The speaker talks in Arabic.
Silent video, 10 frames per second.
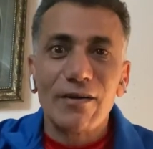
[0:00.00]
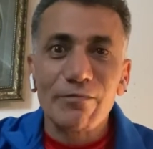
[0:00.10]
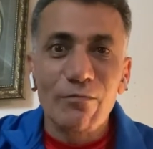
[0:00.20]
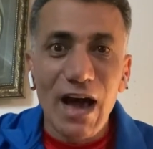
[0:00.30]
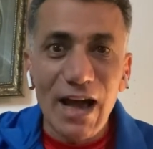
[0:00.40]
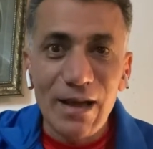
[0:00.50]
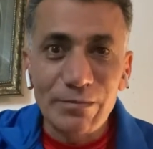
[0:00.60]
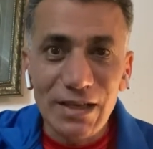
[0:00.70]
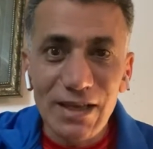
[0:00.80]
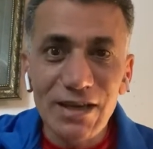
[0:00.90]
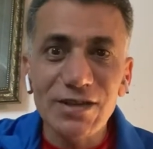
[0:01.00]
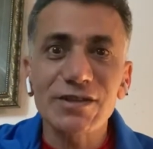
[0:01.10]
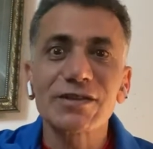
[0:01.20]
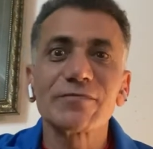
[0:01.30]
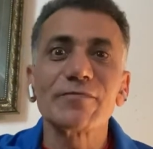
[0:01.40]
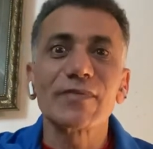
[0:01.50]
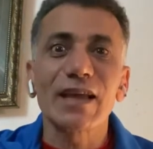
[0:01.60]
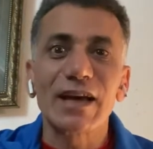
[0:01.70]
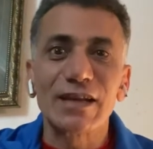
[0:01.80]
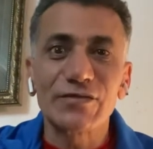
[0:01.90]
ما عجبنيش
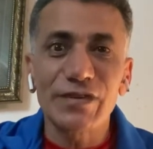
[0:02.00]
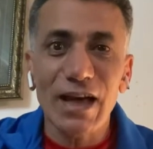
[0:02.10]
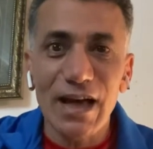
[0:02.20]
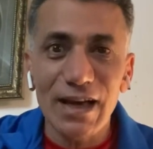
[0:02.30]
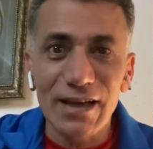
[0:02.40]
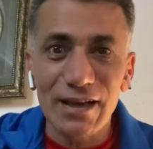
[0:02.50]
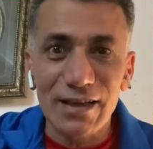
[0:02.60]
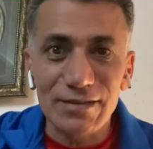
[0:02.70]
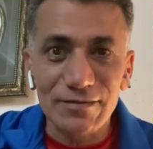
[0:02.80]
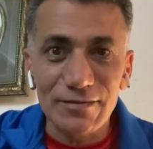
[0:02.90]
كانت في حاجة